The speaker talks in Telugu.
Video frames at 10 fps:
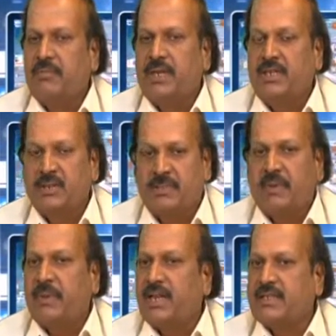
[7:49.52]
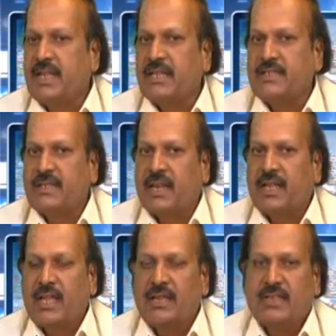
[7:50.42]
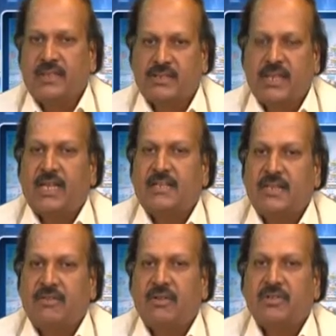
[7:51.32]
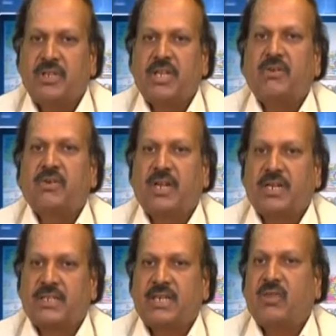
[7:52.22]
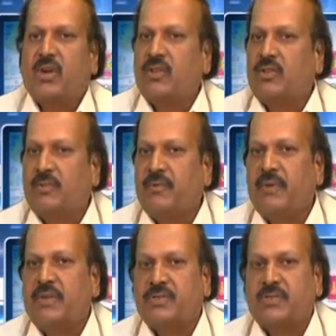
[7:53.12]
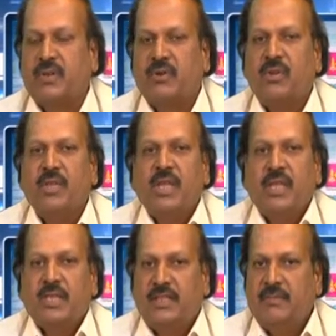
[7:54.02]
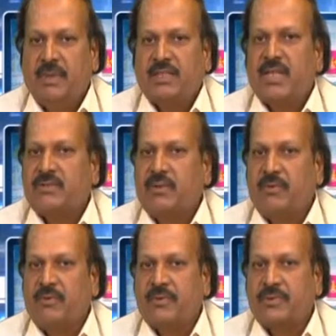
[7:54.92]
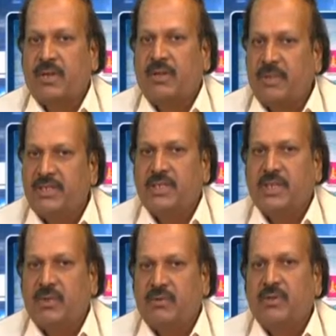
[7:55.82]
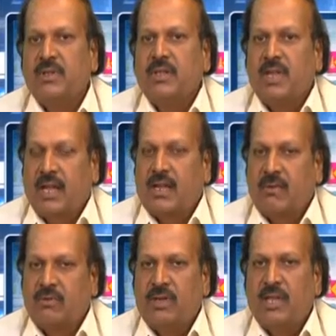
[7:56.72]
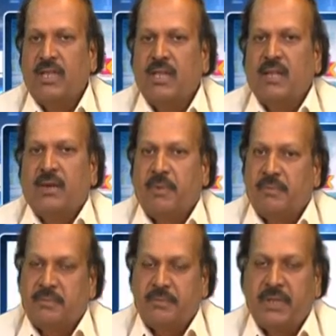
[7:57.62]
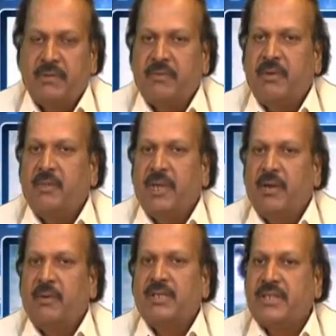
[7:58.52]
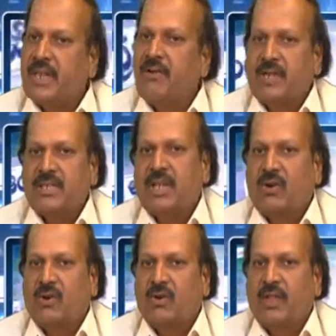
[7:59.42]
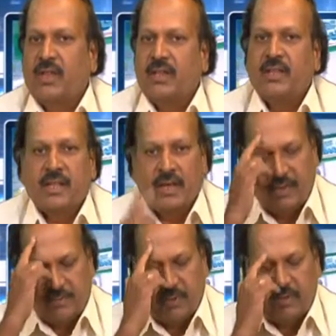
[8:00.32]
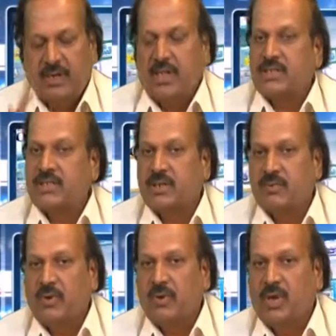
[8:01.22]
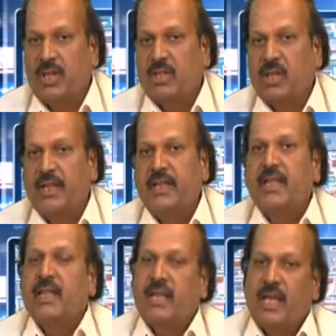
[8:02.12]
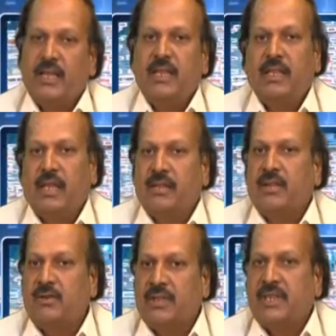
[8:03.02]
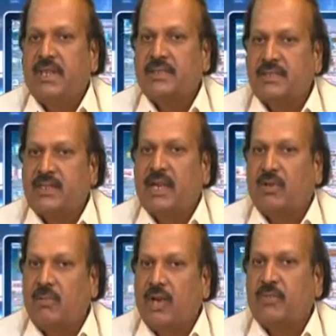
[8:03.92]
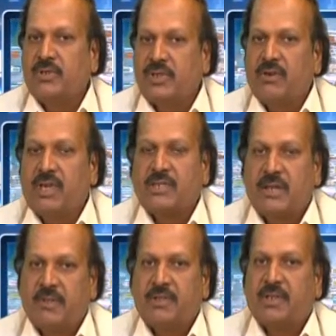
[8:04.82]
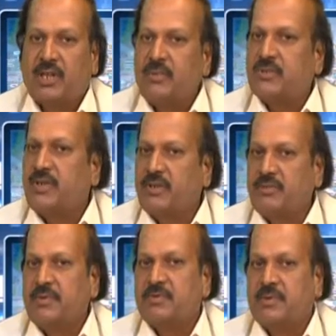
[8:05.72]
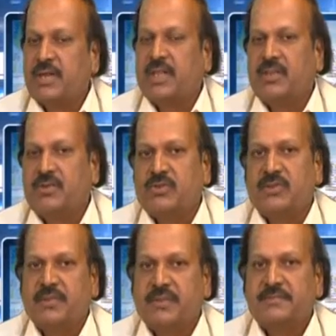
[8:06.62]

మంచి పరిపాలన సాగించాలి కానీ తన ఇష్టారాజ్యంగా వ్యవహరిస్తూ ఏదో ఒక కక్ష ధోరణితో వ్యవహరిస్తున్నారు ఇది ప్రజాస్వామ్య వ్యవస్థలో మంచిది కాదు కాకుంటే తీవ్రమైన పరిణామాలు జరిగే అవకాశాలు కూడా ఉన్నాయి ఎందుకంటే రీకాల్ సిస్టంలో లేదు కానీ కానీ అందరూ వ్యతిరేకిస్తే దానిలో మార్పు వచ్చే అవకాశాలు మాత్రం కనిపిస్తున్నట్టు స్పష్టంగా తెలుస్తుంది